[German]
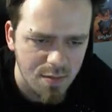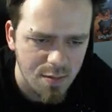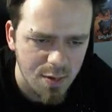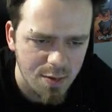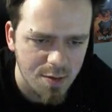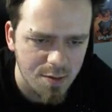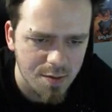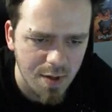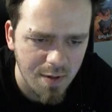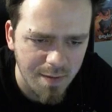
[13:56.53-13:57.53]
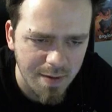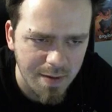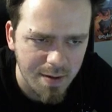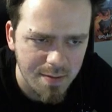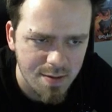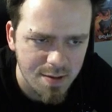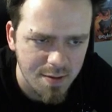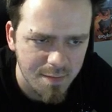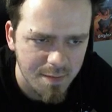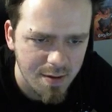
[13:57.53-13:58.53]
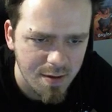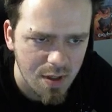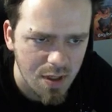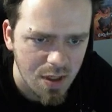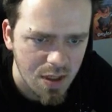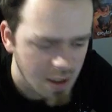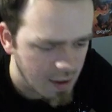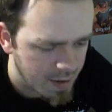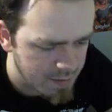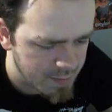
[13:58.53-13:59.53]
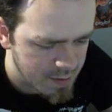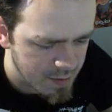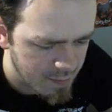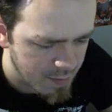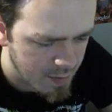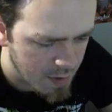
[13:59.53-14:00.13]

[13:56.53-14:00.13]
Na, Soul Driver, aber ich habe keine Munition dafür, oder? Habe ich eine Munition dafür?